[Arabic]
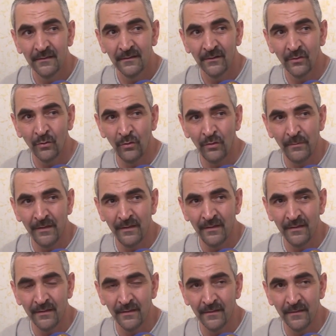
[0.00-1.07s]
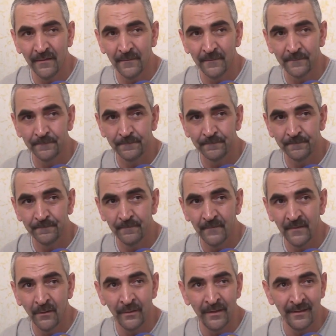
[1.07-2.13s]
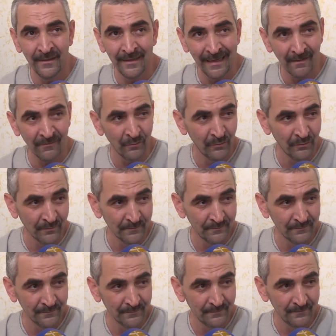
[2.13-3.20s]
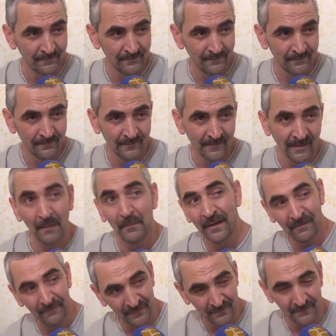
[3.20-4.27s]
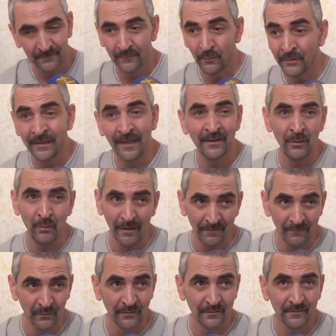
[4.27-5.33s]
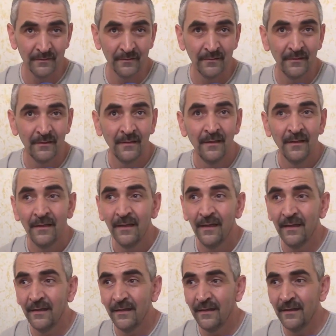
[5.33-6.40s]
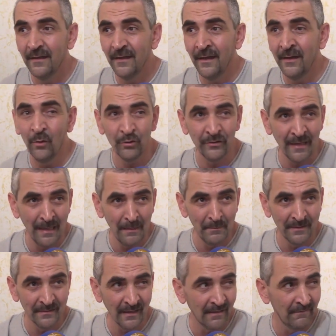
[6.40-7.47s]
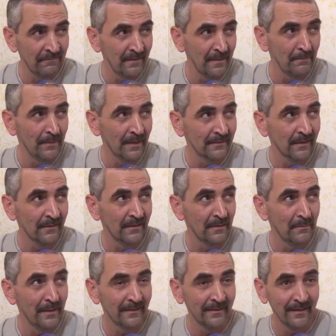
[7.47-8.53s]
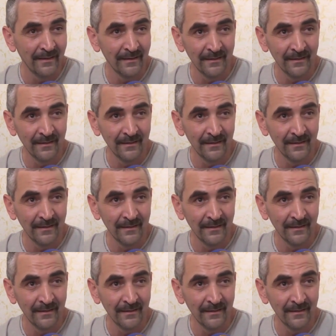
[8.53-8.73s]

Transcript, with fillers: نقول باللي آه، أولا أنا أرفض كما رفضت وسأظل أرفض آه، أن أتهم من طرف إما التنظيمات